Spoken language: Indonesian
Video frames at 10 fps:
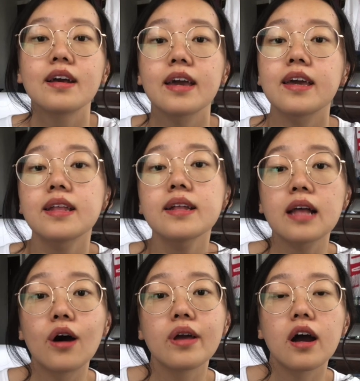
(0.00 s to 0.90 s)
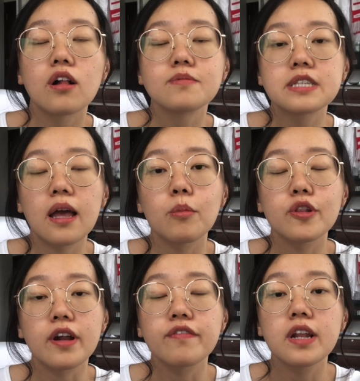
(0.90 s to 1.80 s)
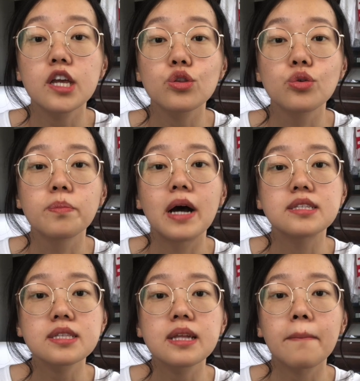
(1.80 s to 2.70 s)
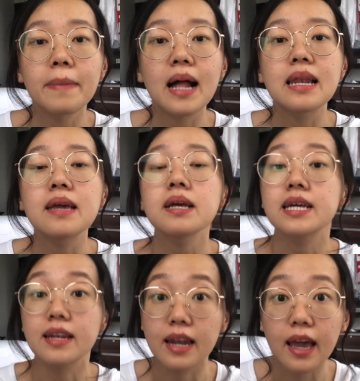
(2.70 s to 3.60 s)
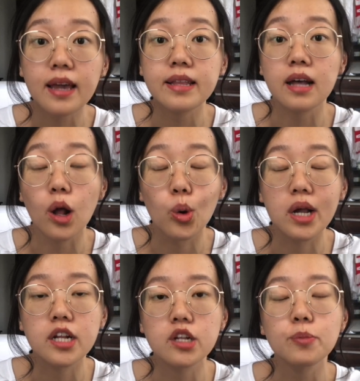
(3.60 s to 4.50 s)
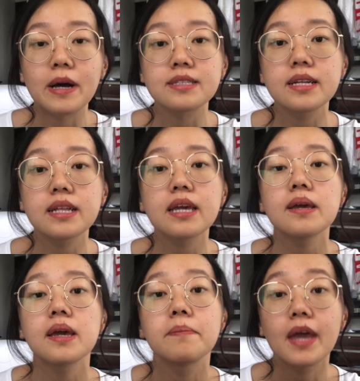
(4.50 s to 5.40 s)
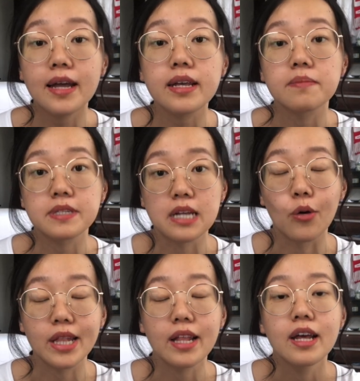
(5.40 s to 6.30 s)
Kayak kita tahu ya kalau misalnya mau traveling itu budget yang paling gede kita keluarin itu pasti di biaya tiket pesawat.